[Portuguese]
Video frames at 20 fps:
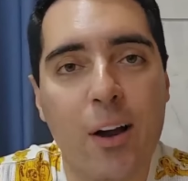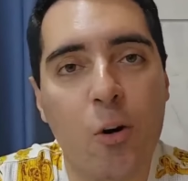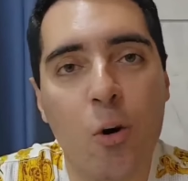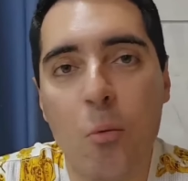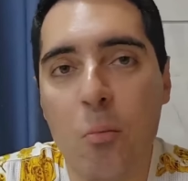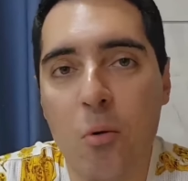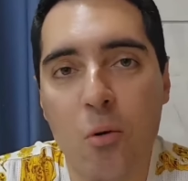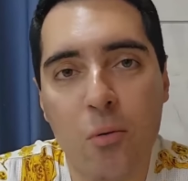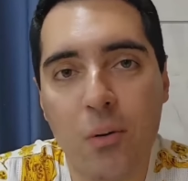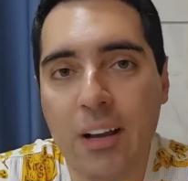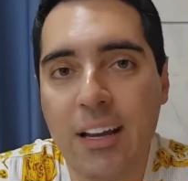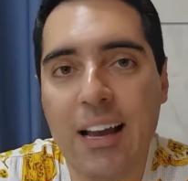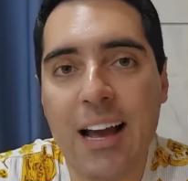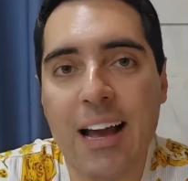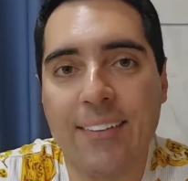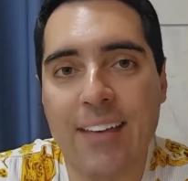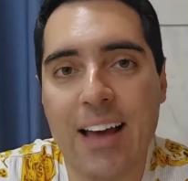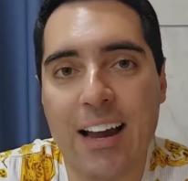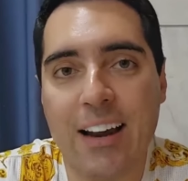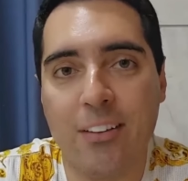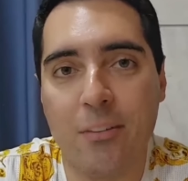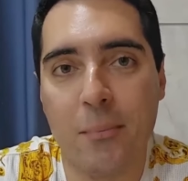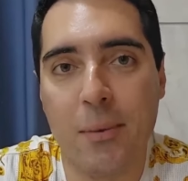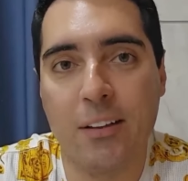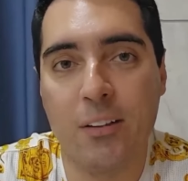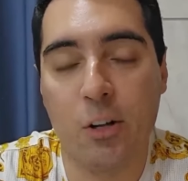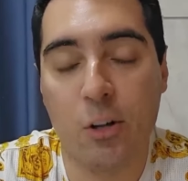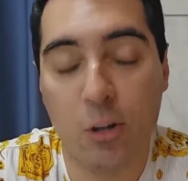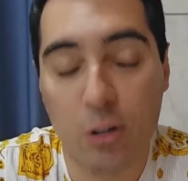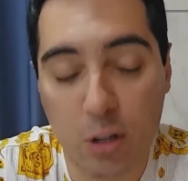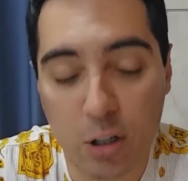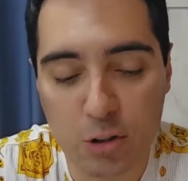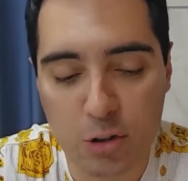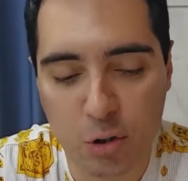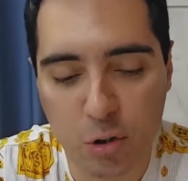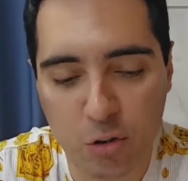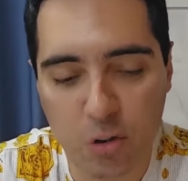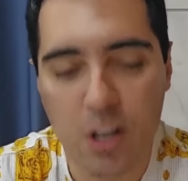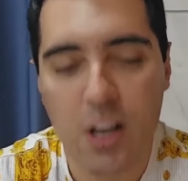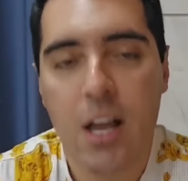comum em radares
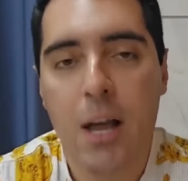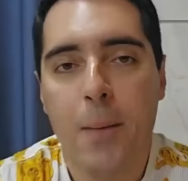meteorológicos.